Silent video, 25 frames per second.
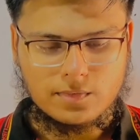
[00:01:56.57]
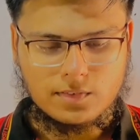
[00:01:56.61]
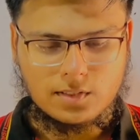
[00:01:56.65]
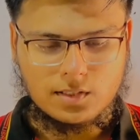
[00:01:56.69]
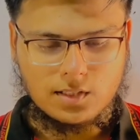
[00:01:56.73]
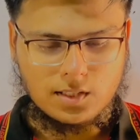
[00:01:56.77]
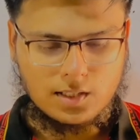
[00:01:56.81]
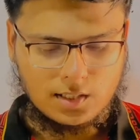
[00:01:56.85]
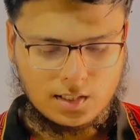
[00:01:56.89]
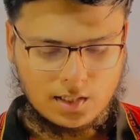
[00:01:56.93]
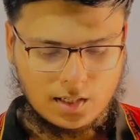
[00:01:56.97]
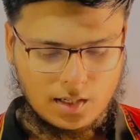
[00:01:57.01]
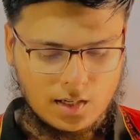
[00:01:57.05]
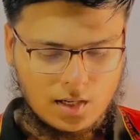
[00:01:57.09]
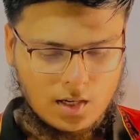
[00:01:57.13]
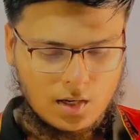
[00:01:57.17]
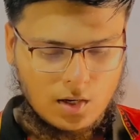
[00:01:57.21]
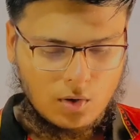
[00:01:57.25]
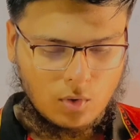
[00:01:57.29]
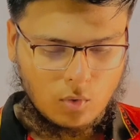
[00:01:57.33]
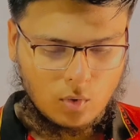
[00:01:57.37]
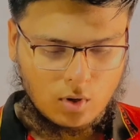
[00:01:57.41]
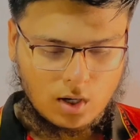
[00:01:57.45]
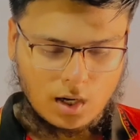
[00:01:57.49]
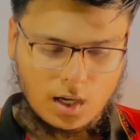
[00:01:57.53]
ठीक है
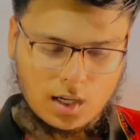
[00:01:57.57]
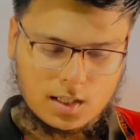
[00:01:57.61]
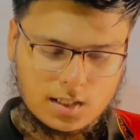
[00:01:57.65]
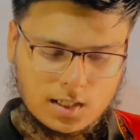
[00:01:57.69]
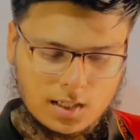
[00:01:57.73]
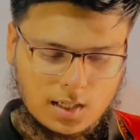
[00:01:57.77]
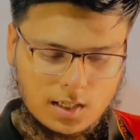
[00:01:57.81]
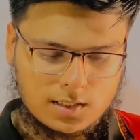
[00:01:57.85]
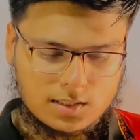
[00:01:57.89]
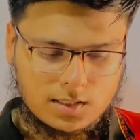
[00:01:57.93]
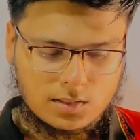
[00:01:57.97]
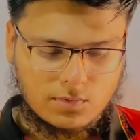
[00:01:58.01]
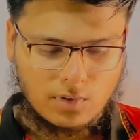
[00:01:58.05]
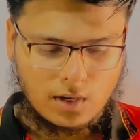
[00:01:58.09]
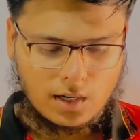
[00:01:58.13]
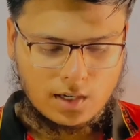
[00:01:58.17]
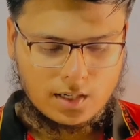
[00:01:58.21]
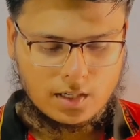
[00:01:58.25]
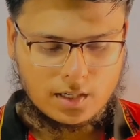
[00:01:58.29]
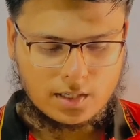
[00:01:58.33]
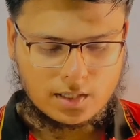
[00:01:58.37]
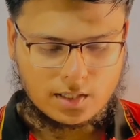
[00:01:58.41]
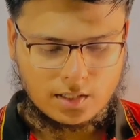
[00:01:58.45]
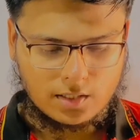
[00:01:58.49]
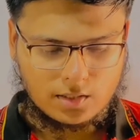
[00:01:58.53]
और आ जाना है जी
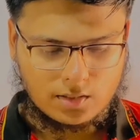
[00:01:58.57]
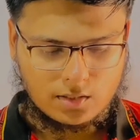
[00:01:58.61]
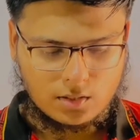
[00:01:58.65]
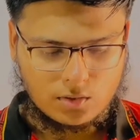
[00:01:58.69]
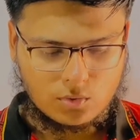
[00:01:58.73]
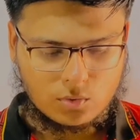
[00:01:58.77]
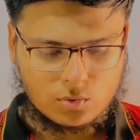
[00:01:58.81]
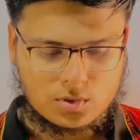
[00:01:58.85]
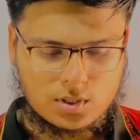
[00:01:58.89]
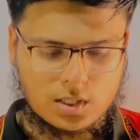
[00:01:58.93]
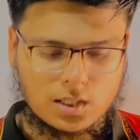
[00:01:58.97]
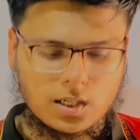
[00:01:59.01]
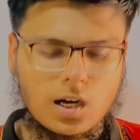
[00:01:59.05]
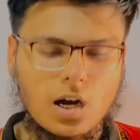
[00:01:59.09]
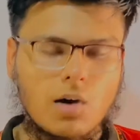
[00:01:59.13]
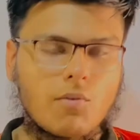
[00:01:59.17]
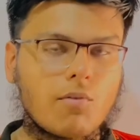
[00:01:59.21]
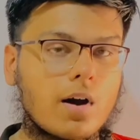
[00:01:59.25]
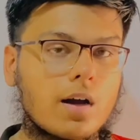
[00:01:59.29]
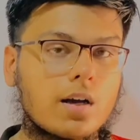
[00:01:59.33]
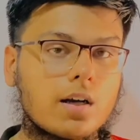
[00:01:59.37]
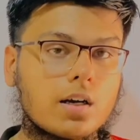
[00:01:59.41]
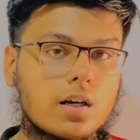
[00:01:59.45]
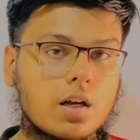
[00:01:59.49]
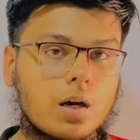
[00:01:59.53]
वायलेट के अंदर उसी का
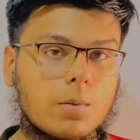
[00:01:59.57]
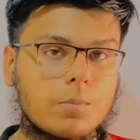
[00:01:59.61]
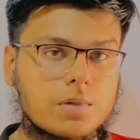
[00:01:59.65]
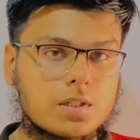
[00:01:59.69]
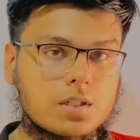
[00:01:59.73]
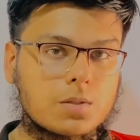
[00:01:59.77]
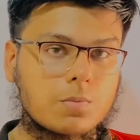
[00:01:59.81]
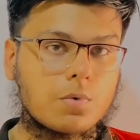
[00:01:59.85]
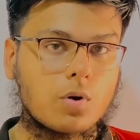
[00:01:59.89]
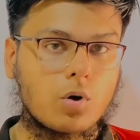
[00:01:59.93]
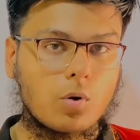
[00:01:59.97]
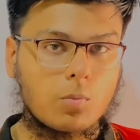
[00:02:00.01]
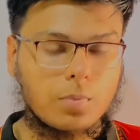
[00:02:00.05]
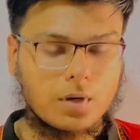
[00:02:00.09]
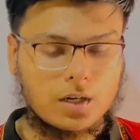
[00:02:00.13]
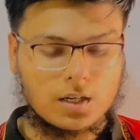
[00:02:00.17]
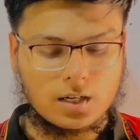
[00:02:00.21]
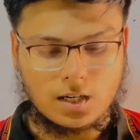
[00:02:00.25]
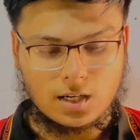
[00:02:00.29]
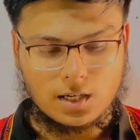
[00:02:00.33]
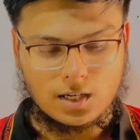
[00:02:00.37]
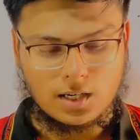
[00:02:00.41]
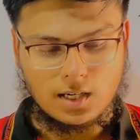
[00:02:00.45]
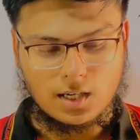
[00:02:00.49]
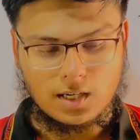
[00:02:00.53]
वायलेट हम इसमें
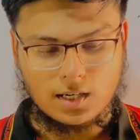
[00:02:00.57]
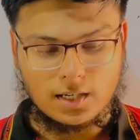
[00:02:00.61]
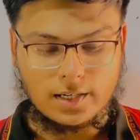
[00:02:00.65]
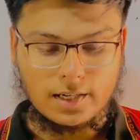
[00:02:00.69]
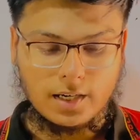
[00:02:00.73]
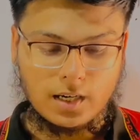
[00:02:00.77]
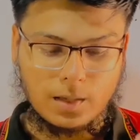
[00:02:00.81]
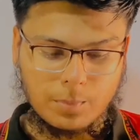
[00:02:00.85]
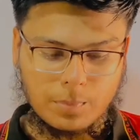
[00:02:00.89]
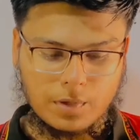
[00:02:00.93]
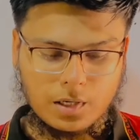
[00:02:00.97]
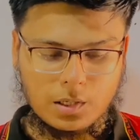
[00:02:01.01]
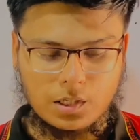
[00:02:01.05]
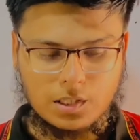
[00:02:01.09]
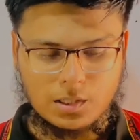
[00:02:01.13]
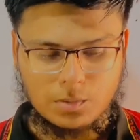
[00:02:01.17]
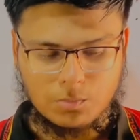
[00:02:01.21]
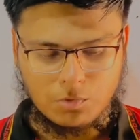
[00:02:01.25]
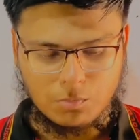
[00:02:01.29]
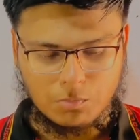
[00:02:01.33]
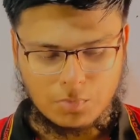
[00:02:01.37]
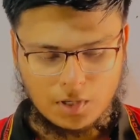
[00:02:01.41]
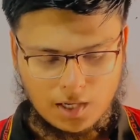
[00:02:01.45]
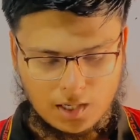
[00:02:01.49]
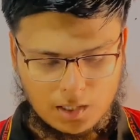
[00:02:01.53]
ओपन करने लगे हैं अपने ही
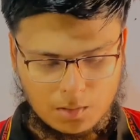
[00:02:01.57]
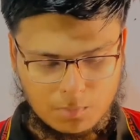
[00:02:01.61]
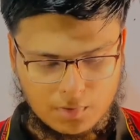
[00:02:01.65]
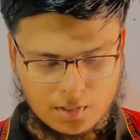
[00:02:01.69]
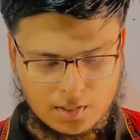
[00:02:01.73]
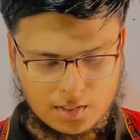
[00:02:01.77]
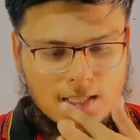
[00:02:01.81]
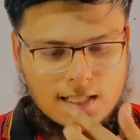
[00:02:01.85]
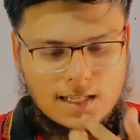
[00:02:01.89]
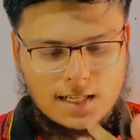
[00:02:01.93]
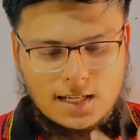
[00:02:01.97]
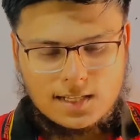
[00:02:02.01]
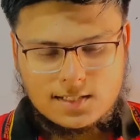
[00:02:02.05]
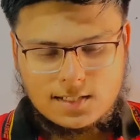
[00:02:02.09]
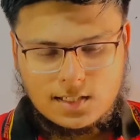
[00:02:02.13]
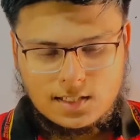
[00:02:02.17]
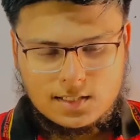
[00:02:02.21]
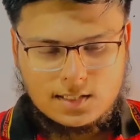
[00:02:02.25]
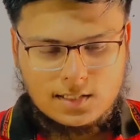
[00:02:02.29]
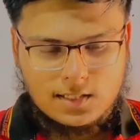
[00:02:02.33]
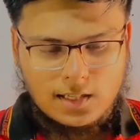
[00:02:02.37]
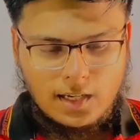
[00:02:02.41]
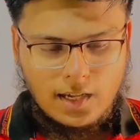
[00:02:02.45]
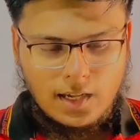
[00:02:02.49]
मोबाइल में अच्छा जी ये